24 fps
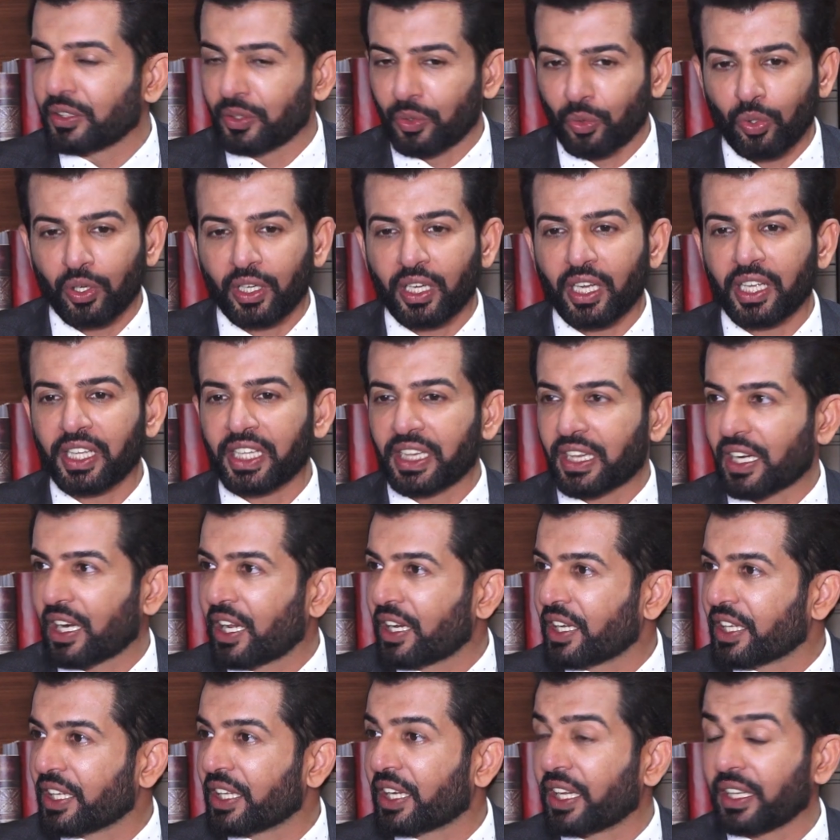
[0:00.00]
रोल का इतना
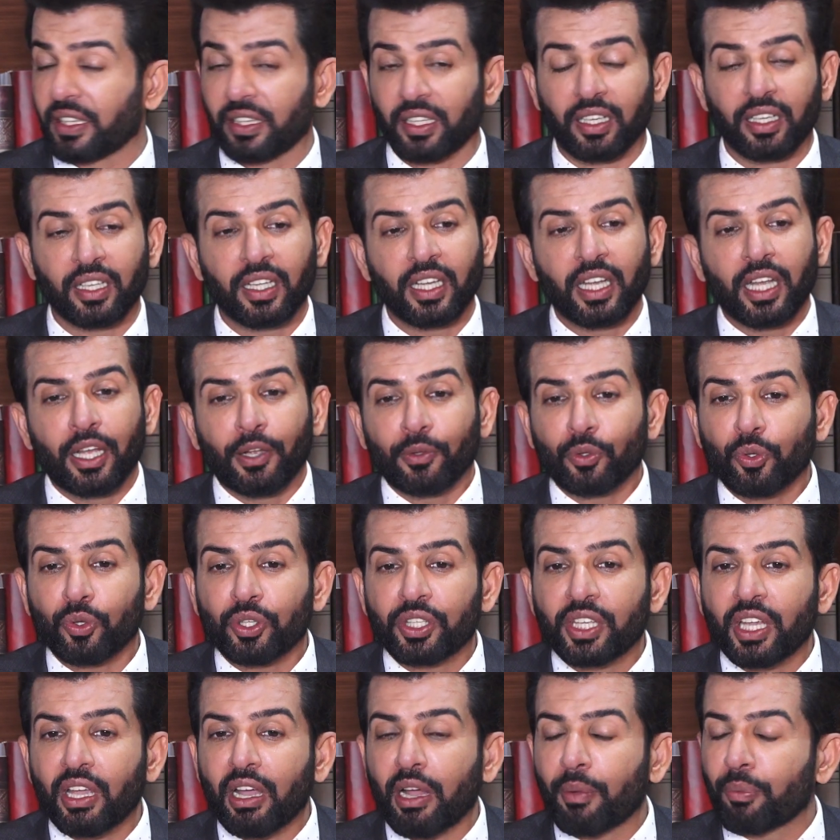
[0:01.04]
नहीं रहता तो
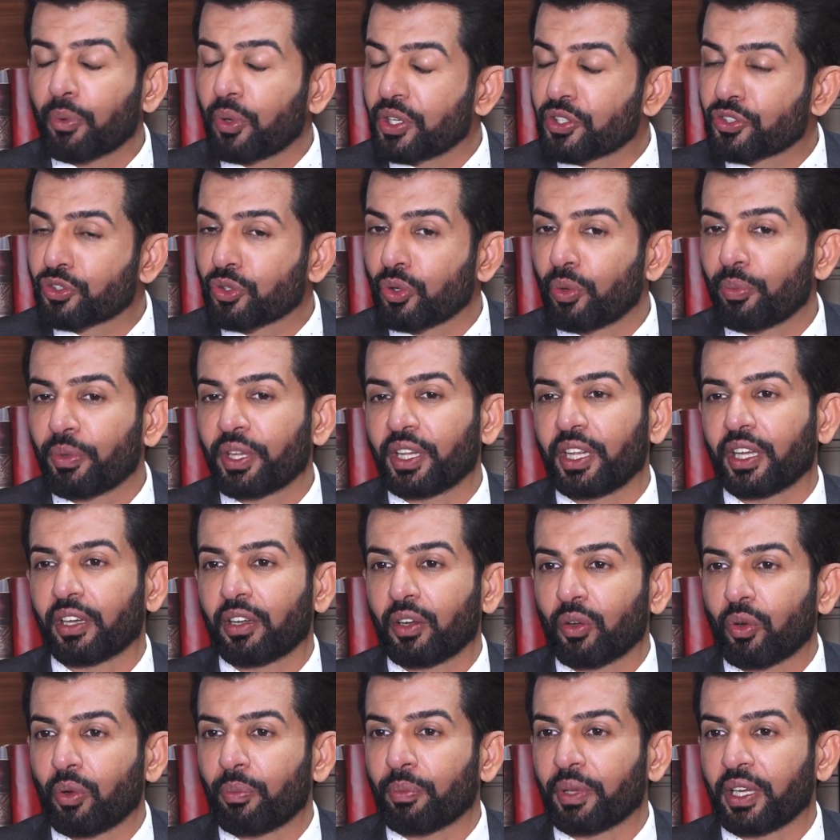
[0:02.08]
ये आपको इस शो में
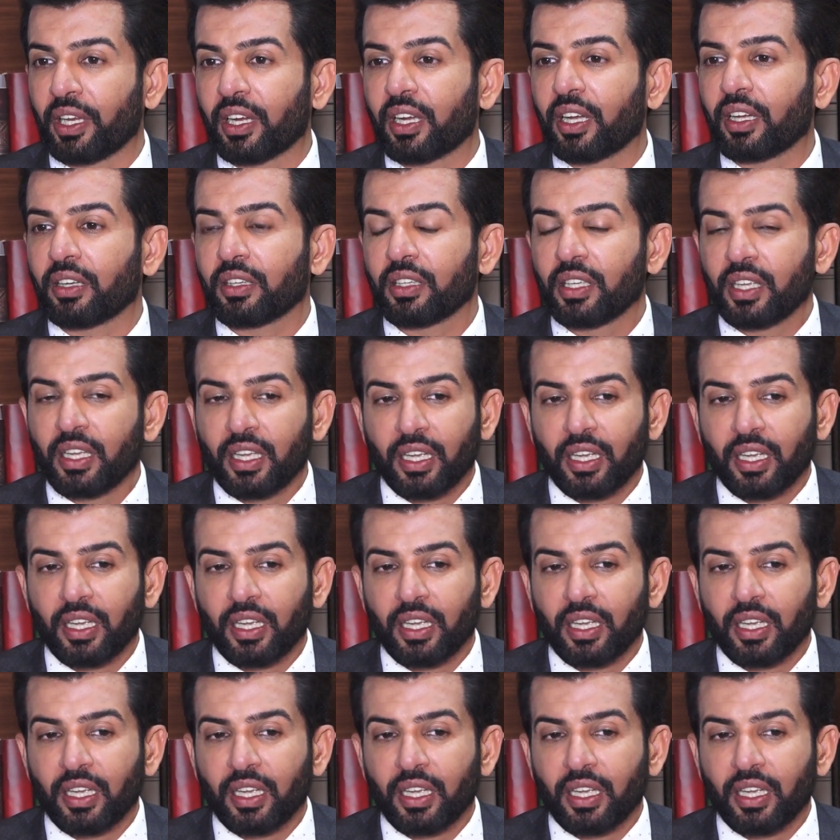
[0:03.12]
देखने को मिलेगा